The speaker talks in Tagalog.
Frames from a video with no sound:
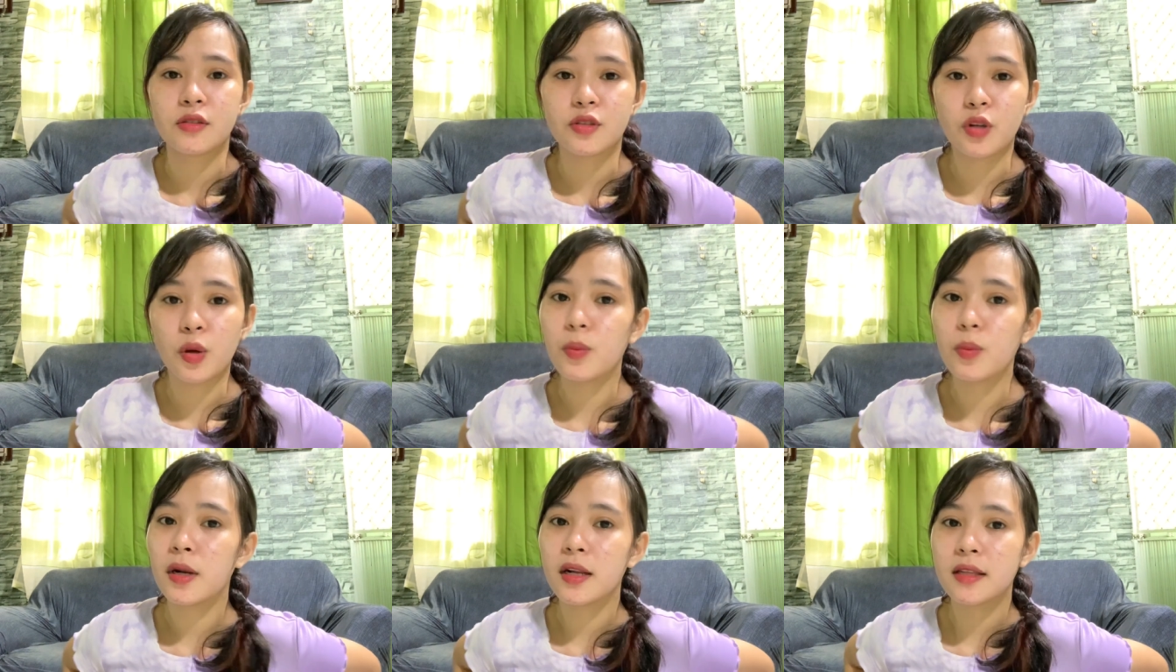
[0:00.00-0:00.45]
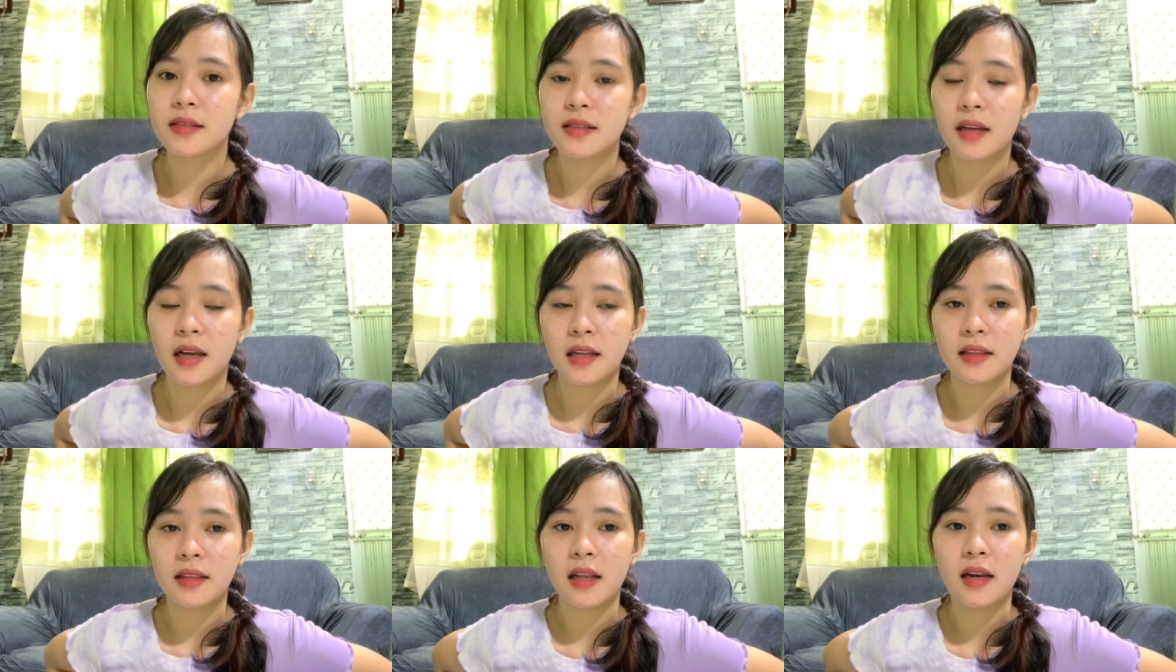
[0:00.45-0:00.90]
sobrang
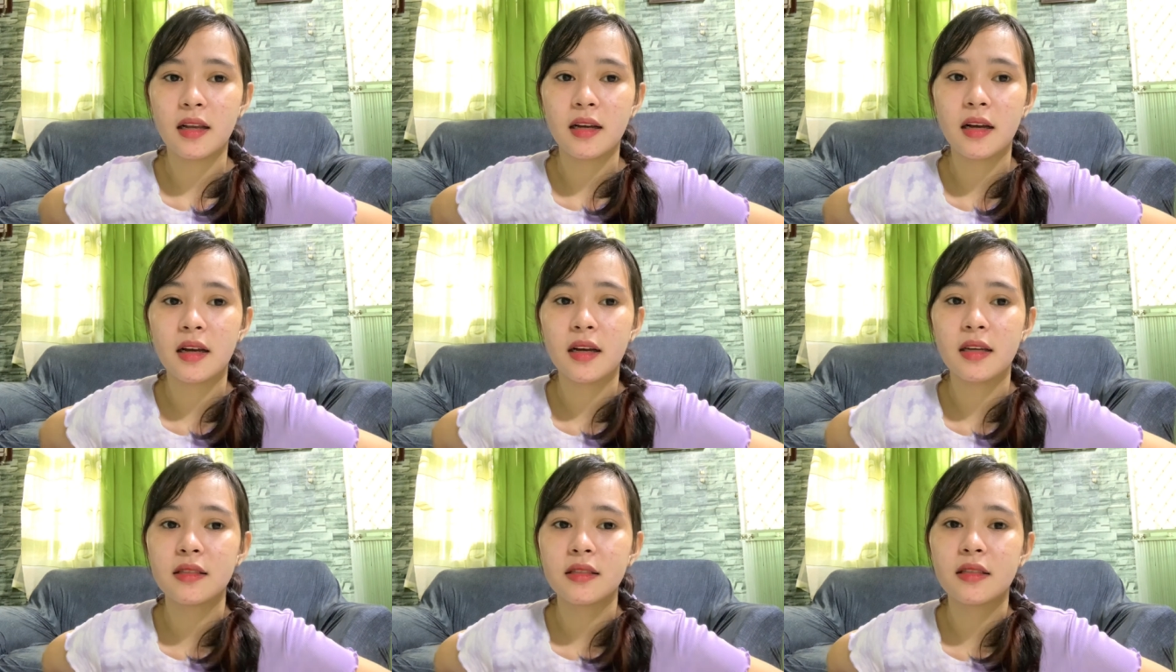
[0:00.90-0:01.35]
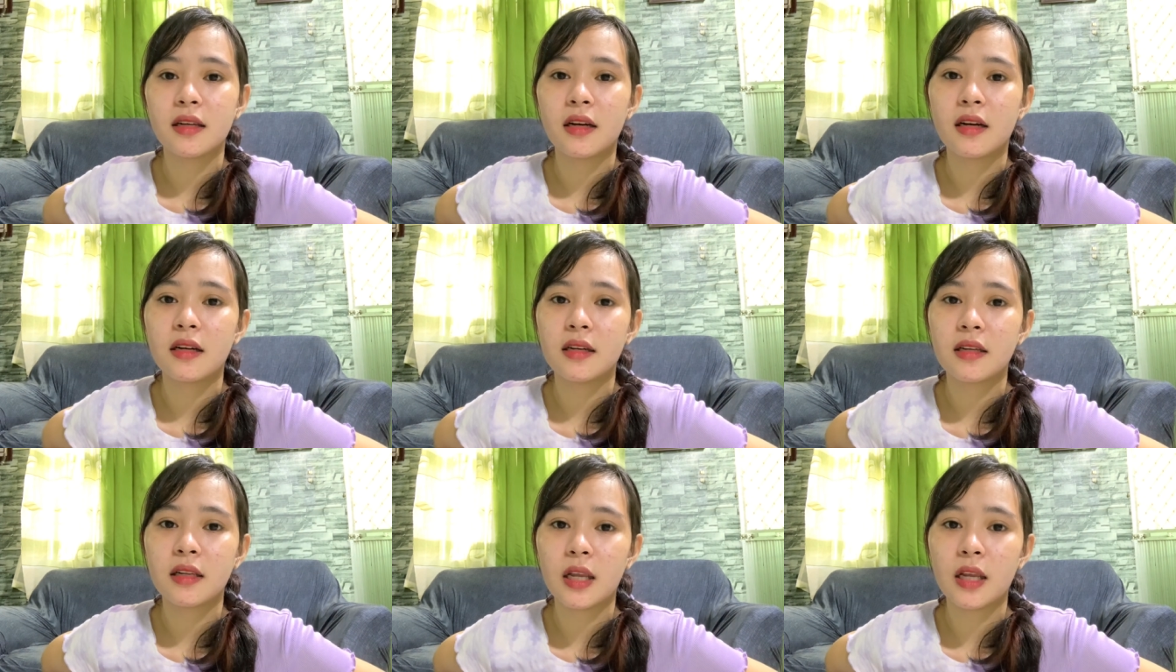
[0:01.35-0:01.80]
sakit talaga guys
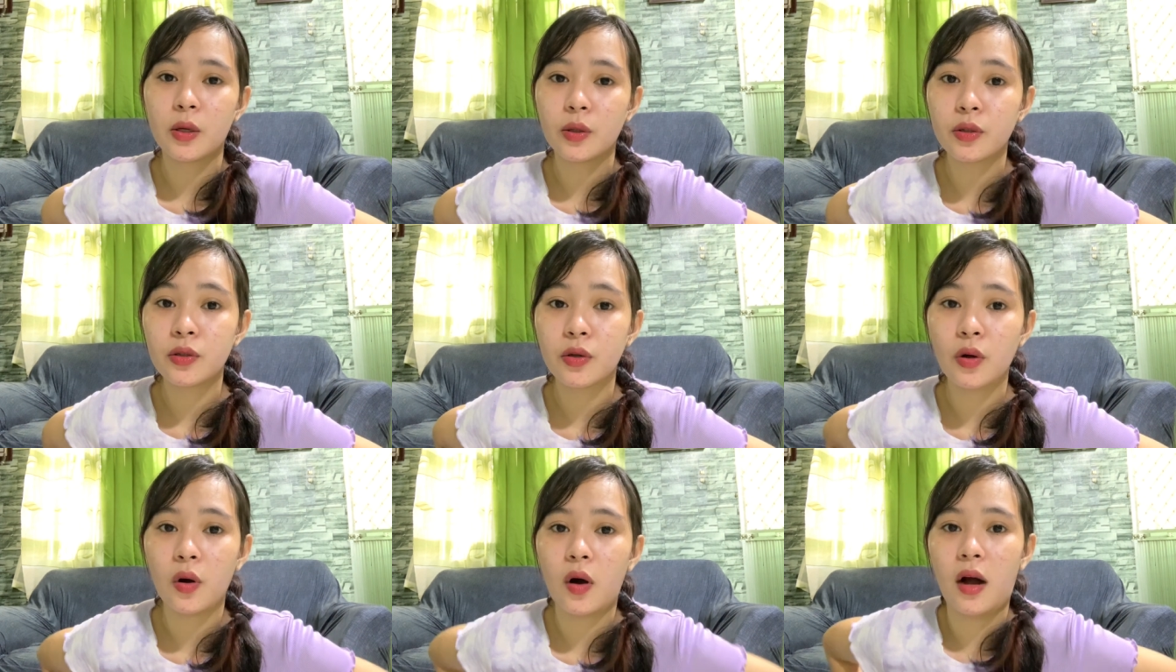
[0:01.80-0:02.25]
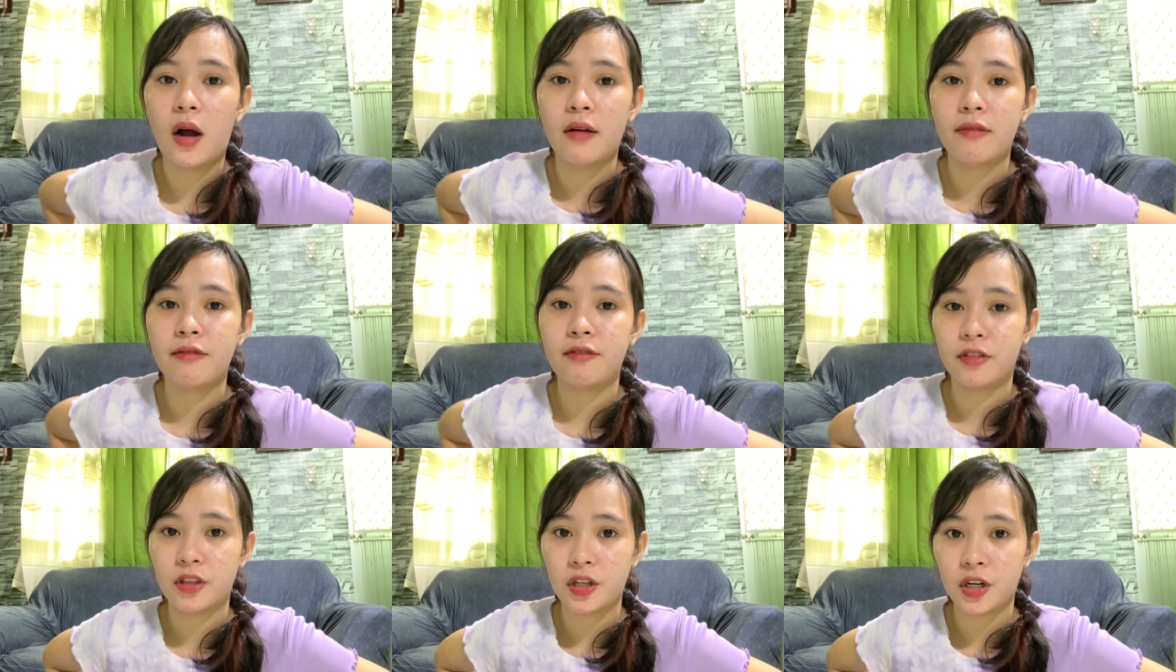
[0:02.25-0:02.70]
ng likod ko
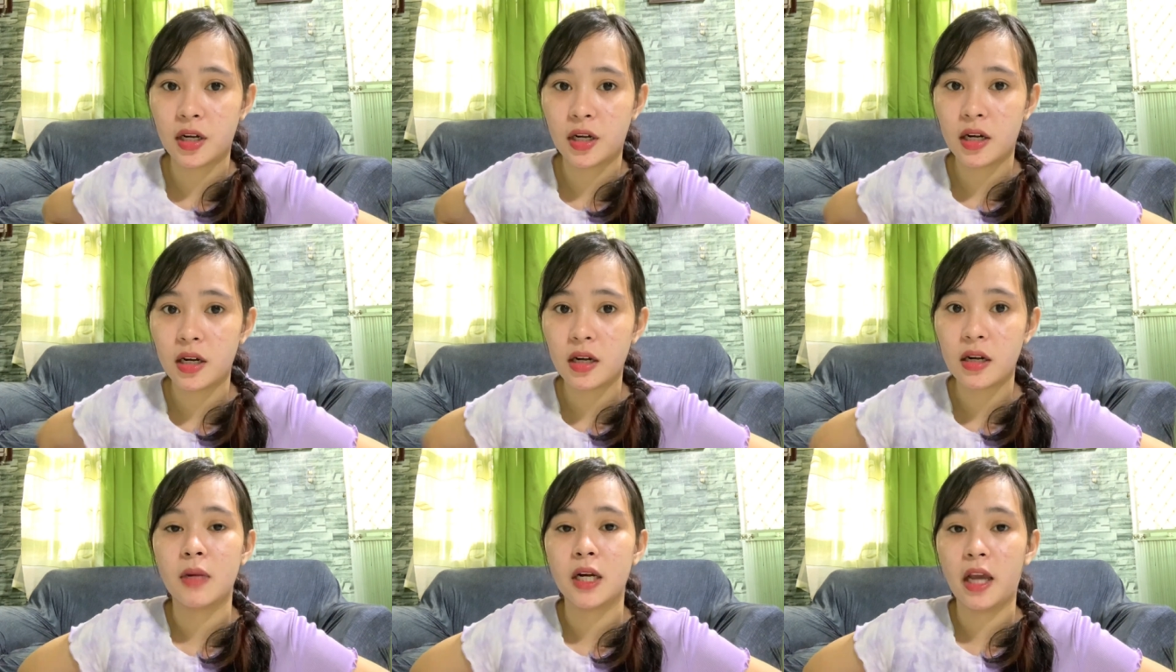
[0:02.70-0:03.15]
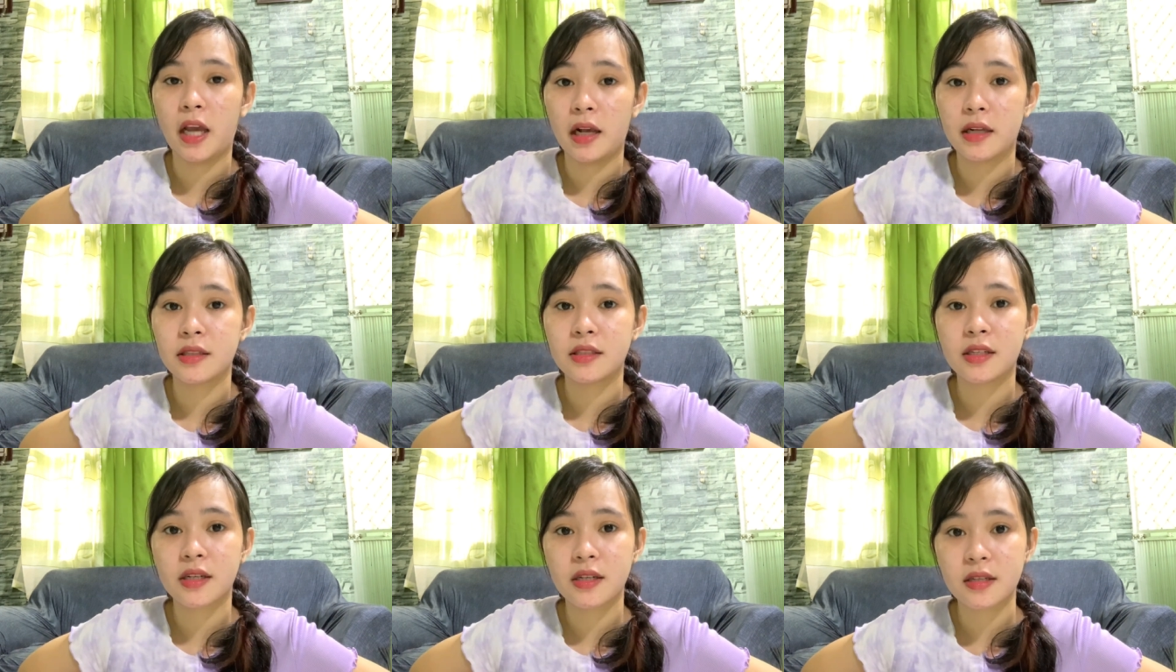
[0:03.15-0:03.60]
after
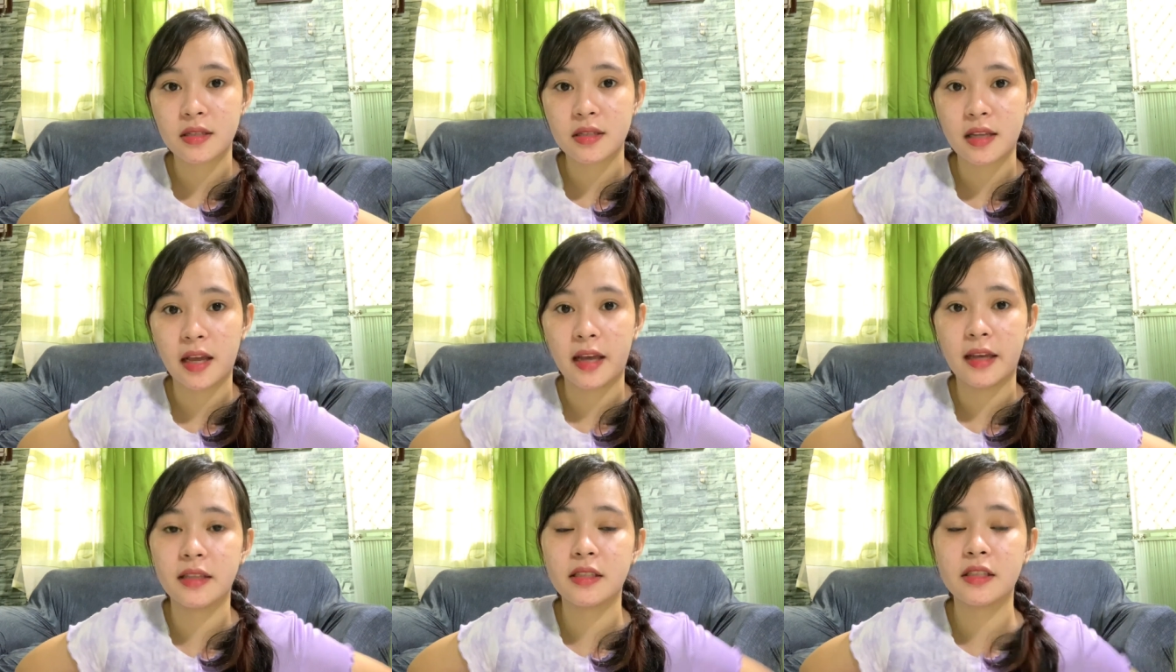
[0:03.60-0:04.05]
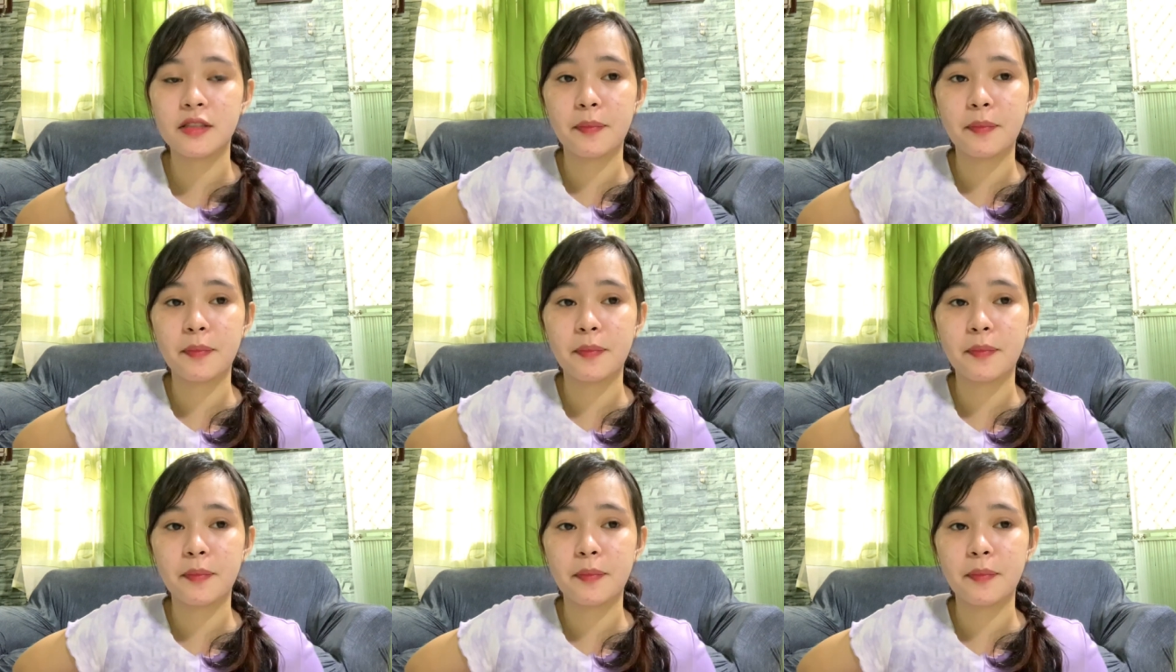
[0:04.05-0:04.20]
mag-exercise.